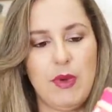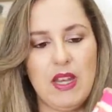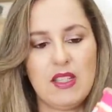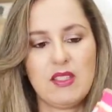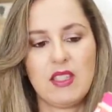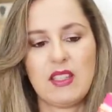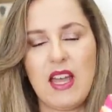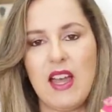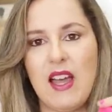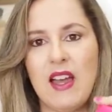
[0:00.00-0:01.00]
Parece que
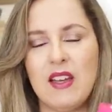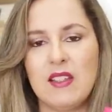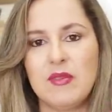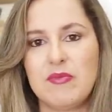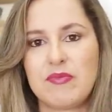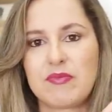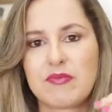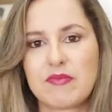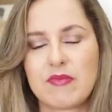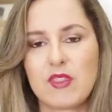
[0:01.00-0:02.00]
tá
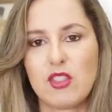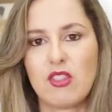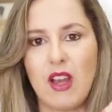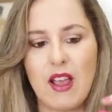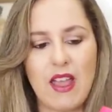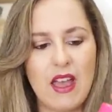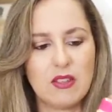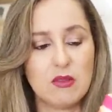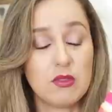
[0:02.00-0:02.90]
estragado.